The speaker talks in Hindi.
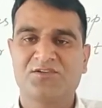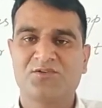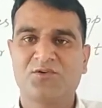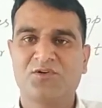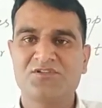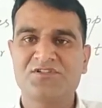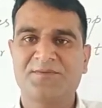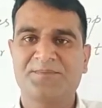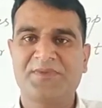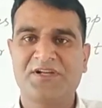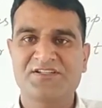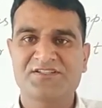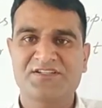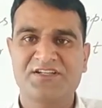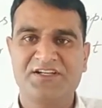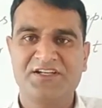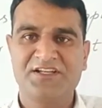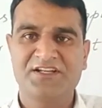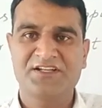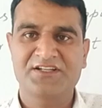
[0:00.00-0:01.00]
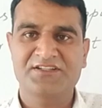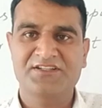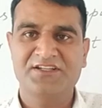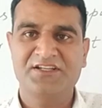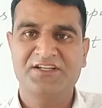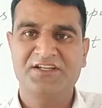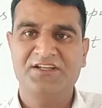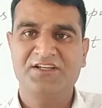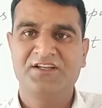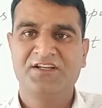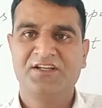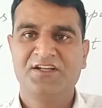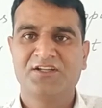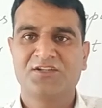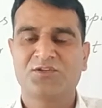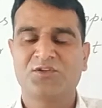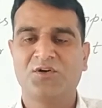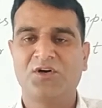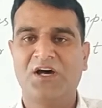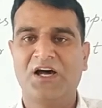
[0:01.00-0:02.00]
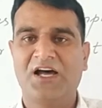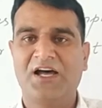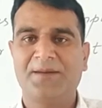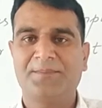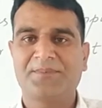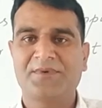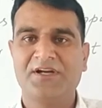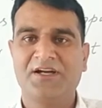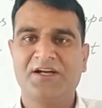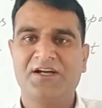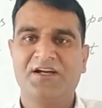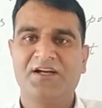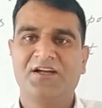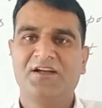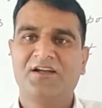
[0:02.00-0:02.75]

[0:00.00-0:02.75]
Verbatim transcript: रोज़ अपना स्टडी करते हैं तो आपका